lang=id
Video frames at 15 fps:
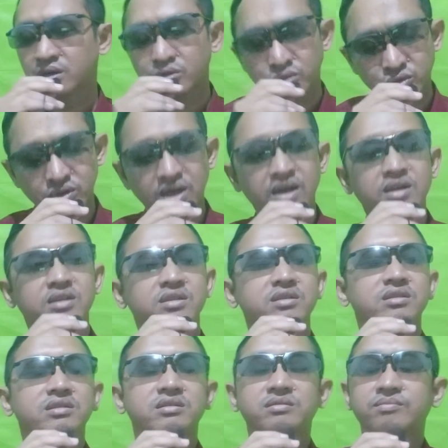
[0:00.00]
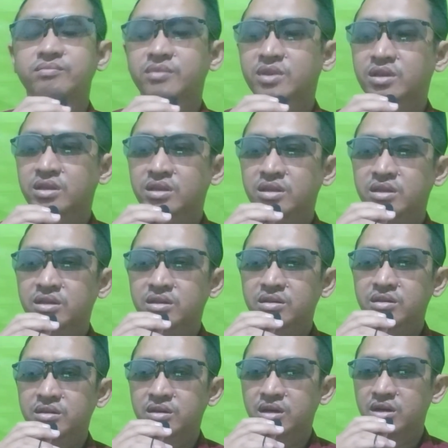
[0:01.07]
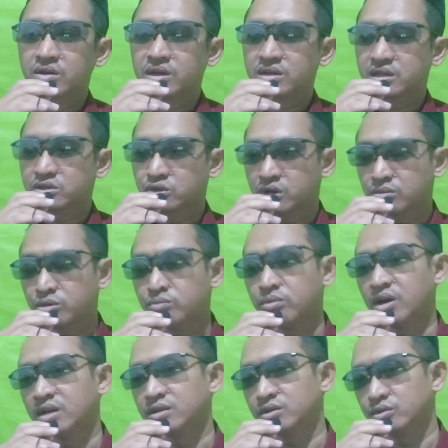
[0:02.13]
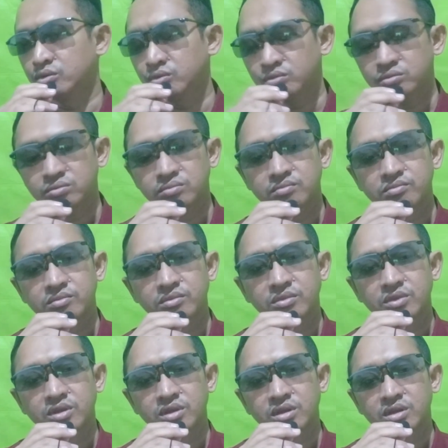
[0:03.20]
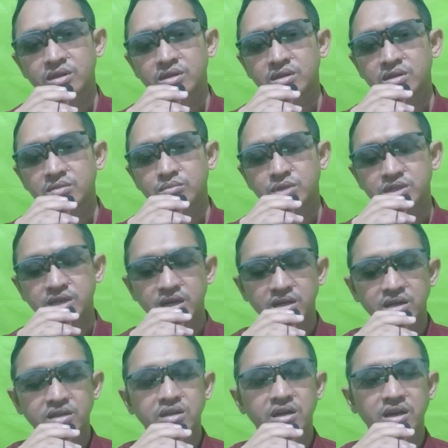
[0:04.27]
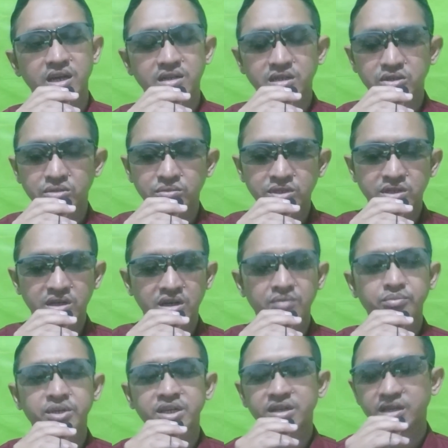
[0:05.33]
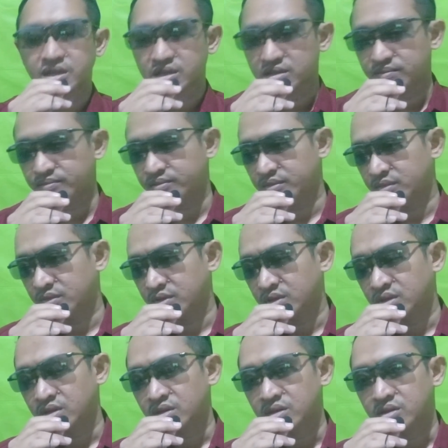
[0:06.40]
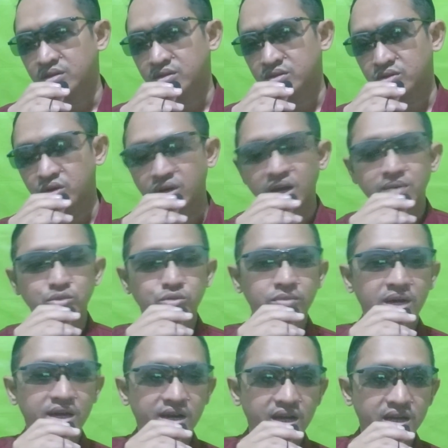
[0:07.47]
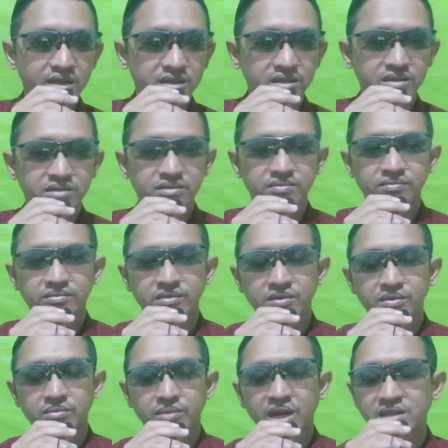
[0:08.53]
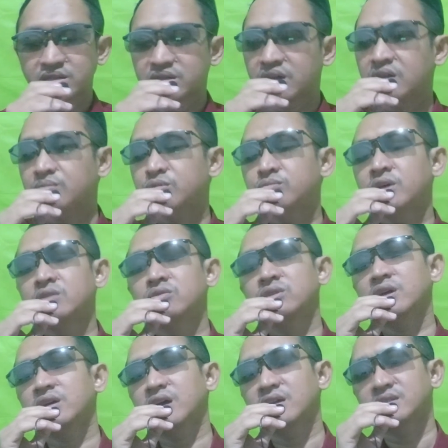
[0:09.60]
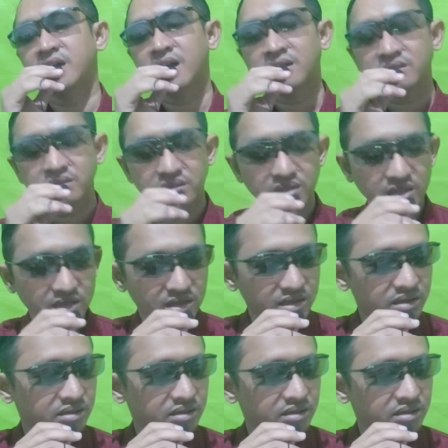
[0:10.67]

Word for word: lucu lagi. Kalau ada seorang pembantu mecahkan gelas atau mecahkan piring, kok kamu marahi? Pasti karena pembantunya nggak cantik.